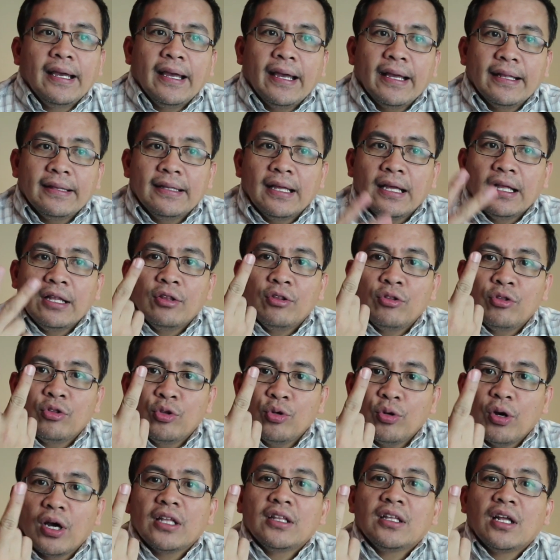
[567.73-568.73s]
And then,
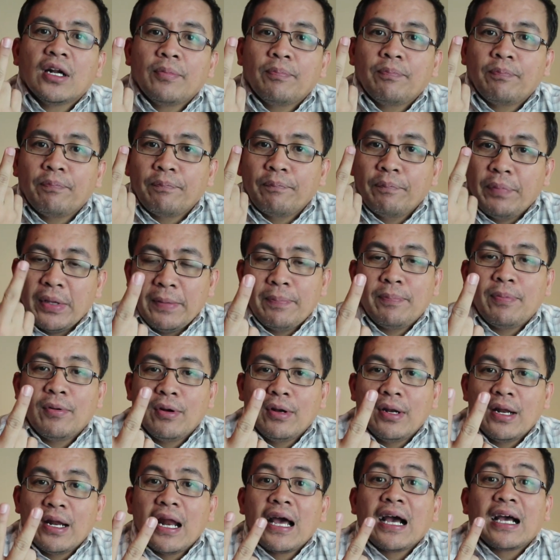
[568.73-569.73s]
two other
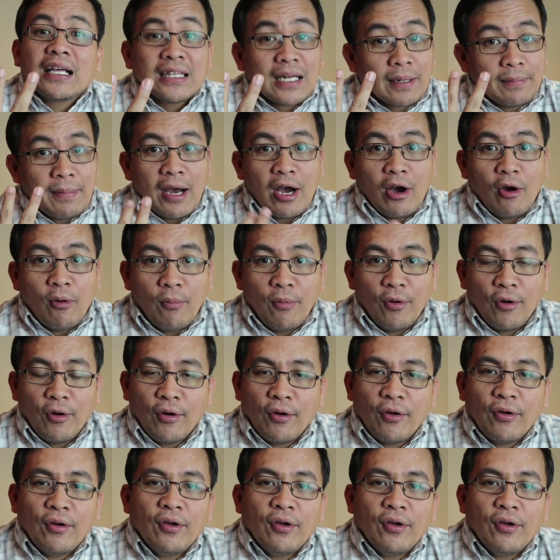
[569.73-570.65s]
people na nakatrabaho mo.